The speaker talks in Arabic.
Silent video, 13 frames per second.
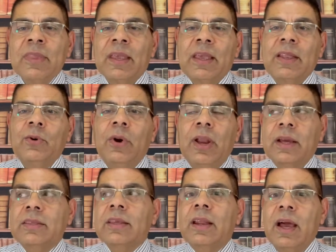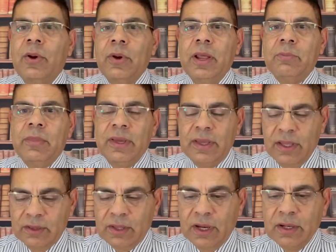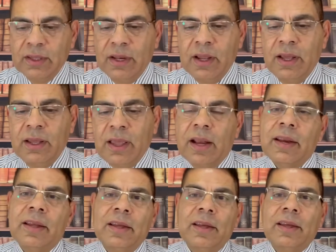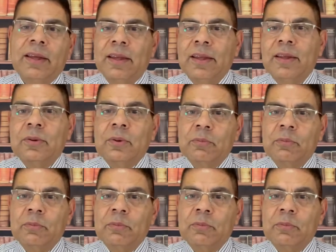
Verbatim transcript: كان يقولها كتير قوي لما يجي ينتقد يعني آه،